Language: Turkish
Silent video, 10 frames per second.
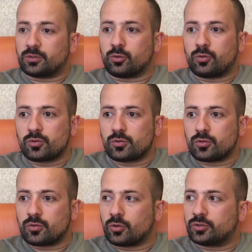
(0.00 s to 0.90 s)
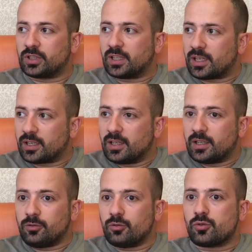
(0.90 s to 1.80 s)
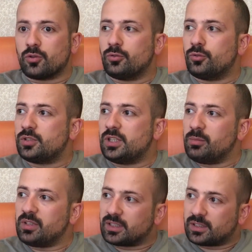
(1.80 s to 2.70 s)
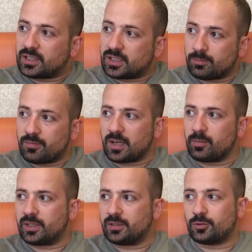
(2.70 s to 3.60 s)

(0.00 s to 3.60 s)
49.90'a 110-120 liralık kitap vermek